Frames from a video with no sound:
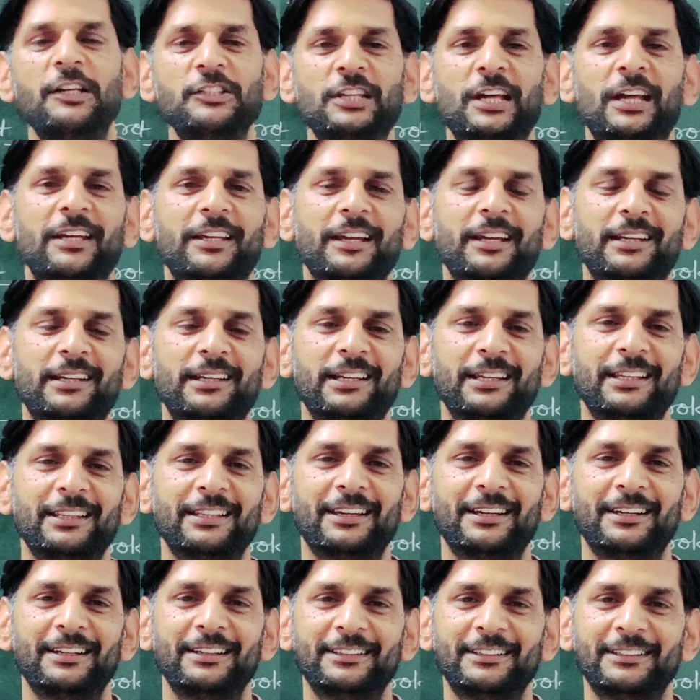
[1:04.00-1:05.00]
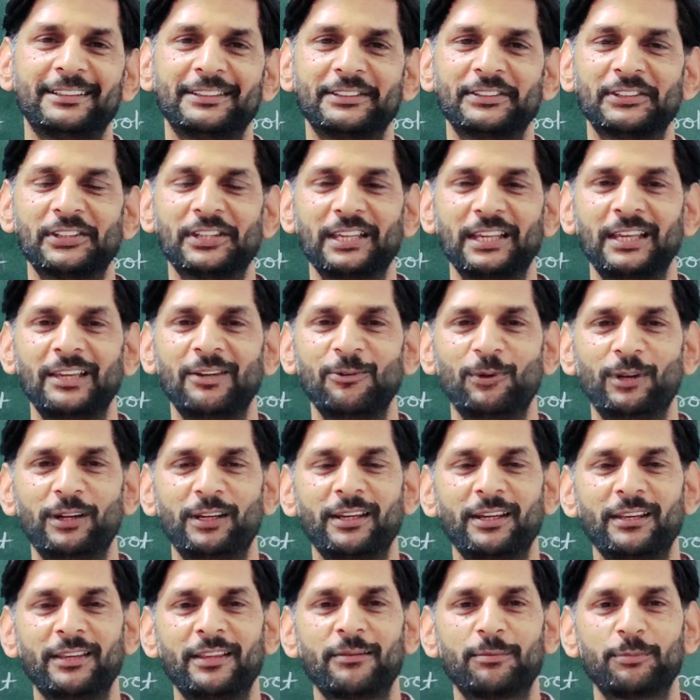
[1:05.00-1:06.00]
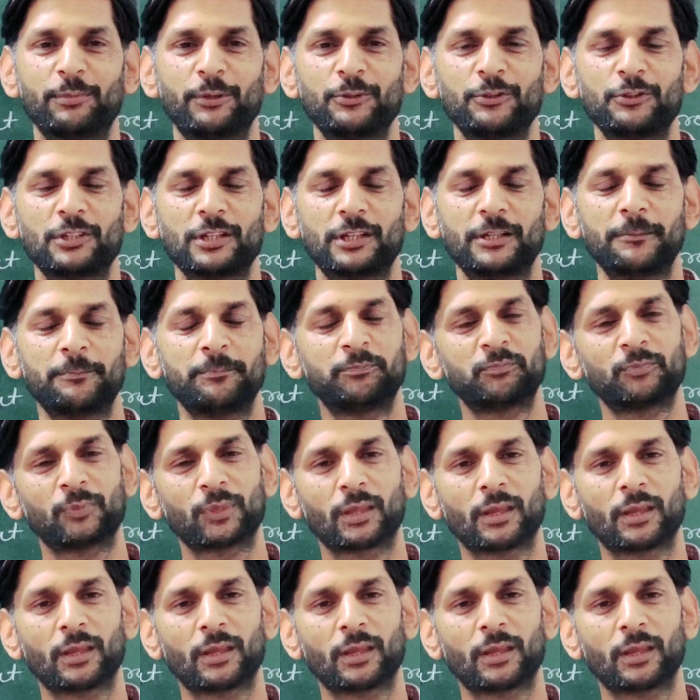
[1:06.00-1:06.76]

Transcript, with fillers: लास्ट टारगेट नहीं था कि वन के तक पहुंचना